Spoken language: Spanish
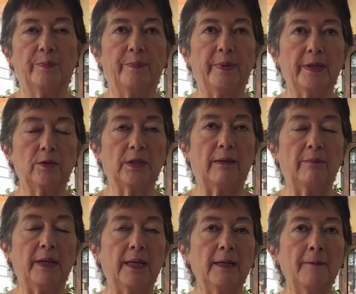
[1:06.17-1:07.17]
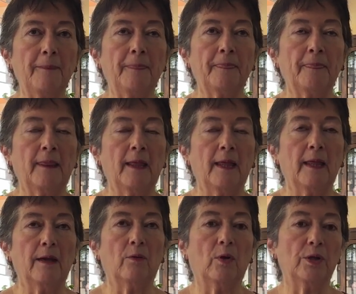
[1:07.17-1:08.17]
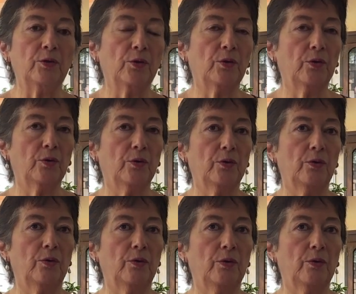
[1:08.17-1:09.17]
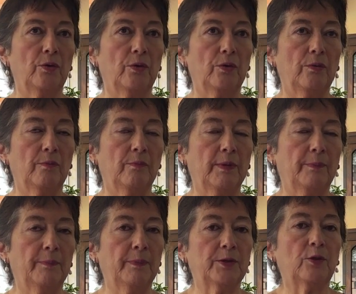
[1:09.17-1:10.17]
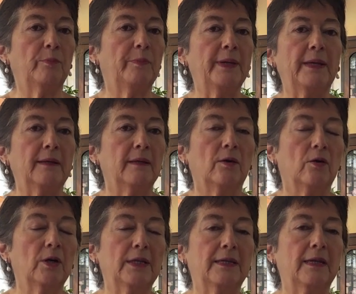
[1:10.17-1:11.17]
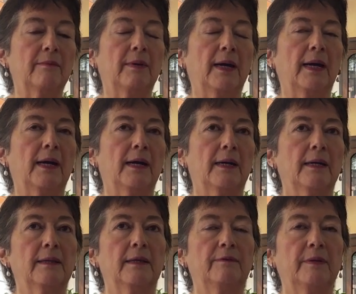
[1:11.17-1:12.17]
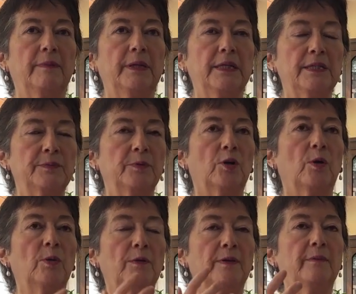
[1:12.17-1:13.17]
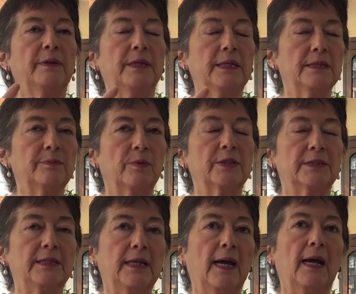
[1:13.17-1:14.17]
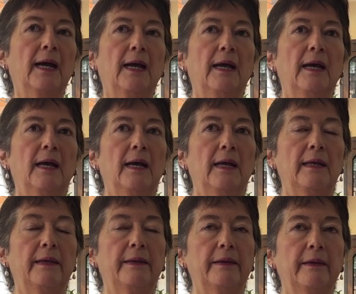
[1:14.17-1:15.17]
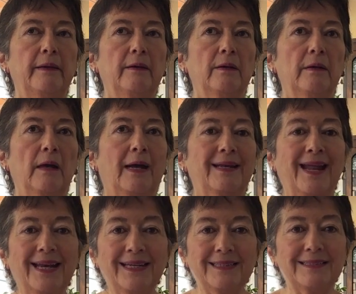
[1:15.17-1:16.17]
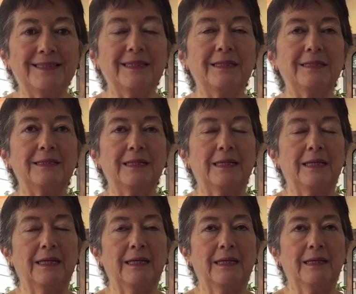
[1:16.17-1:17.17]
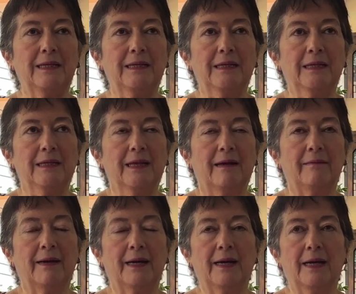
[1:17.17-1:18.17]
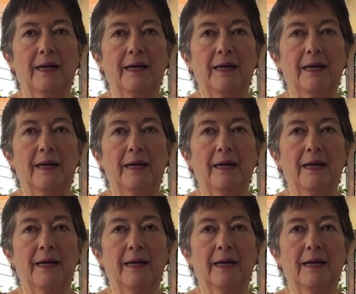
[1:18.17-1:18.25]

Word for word: Pero también cuando eh, me, topé con el tema del feminismo y cómo el feminismo hacía eh, análisis y, daba